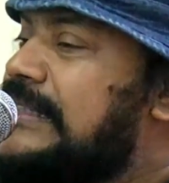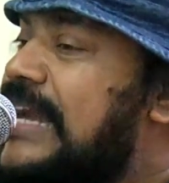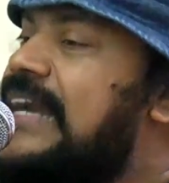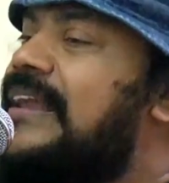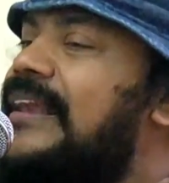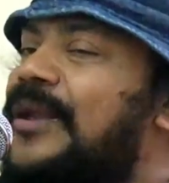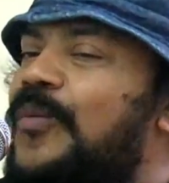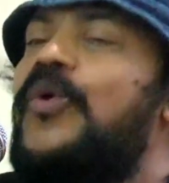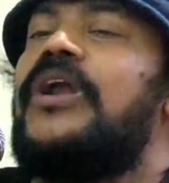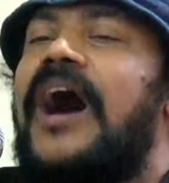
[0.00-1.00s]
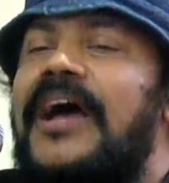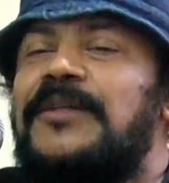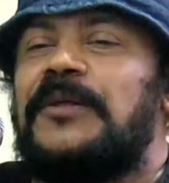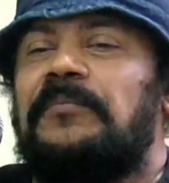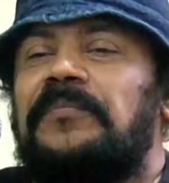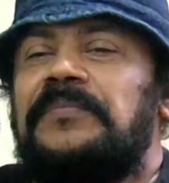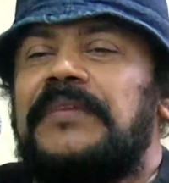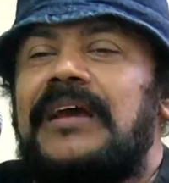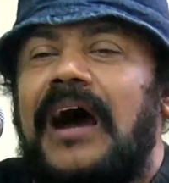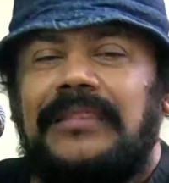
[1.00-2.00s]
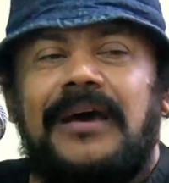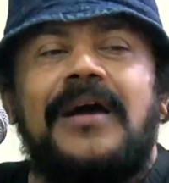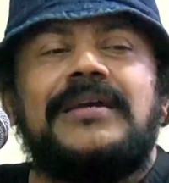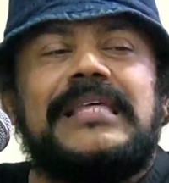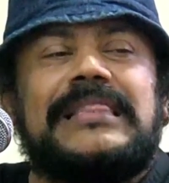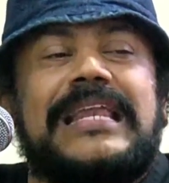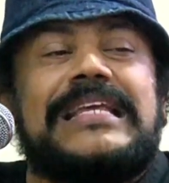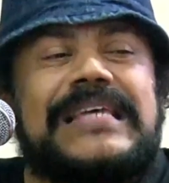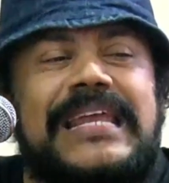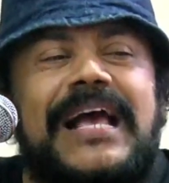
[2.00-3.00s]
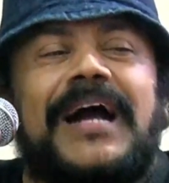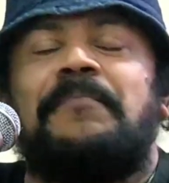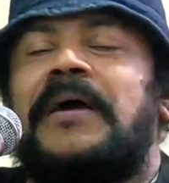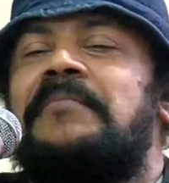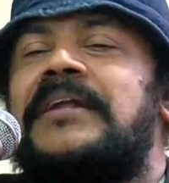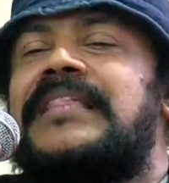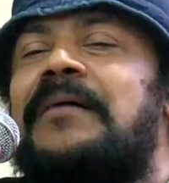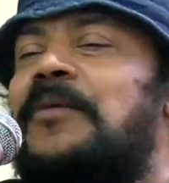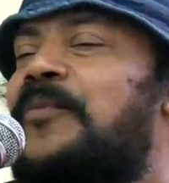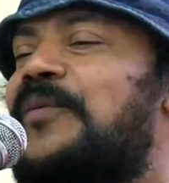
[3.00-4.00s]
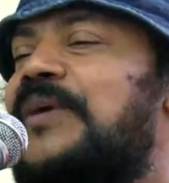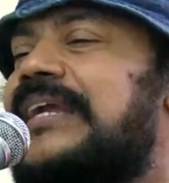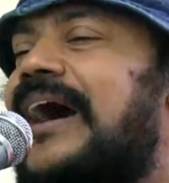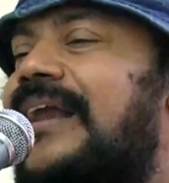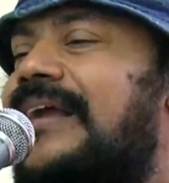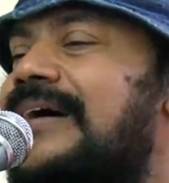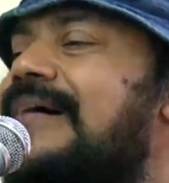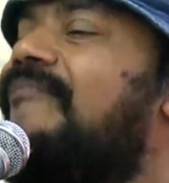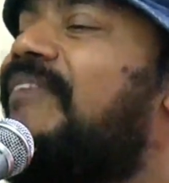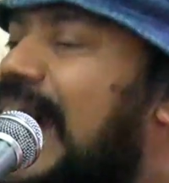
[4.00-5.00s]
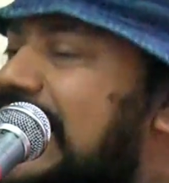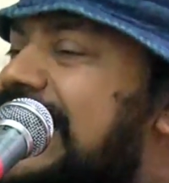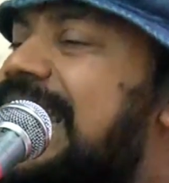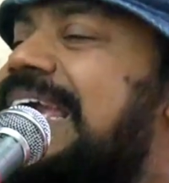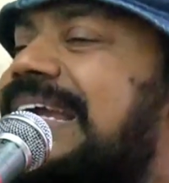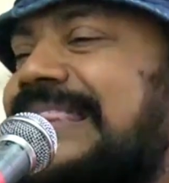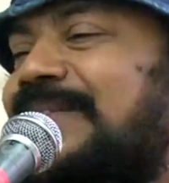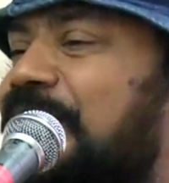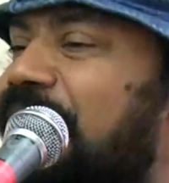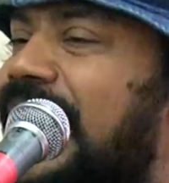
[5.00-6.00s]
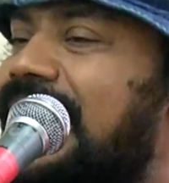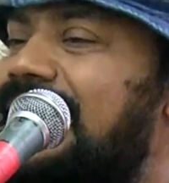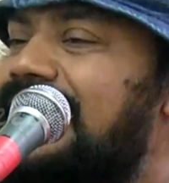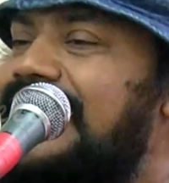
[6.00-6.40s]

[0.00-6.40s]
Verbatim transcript: தேடல் உன் ஆயுதம் அந்த ஆயுதத்தை நீ சரியாக பயன்படுத்தாமல் போய்விட்டால் வாழ்க்கையை இழந்து விடுவாய்